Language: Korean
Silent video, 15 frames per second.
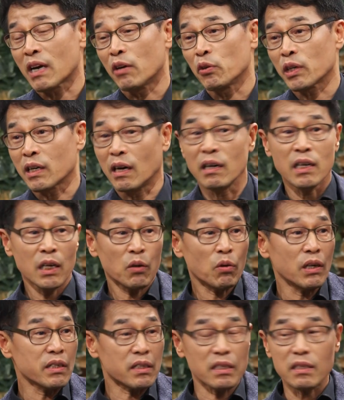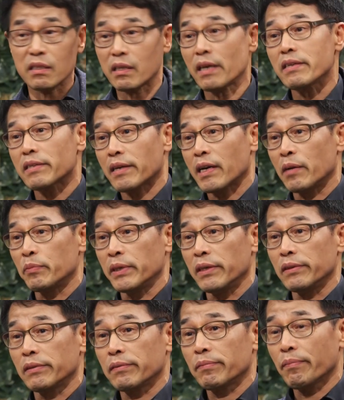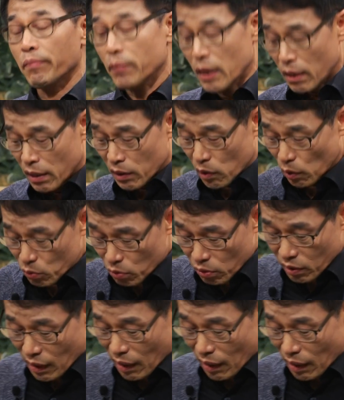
나오니까 훨씬 센 사람이에요. 결국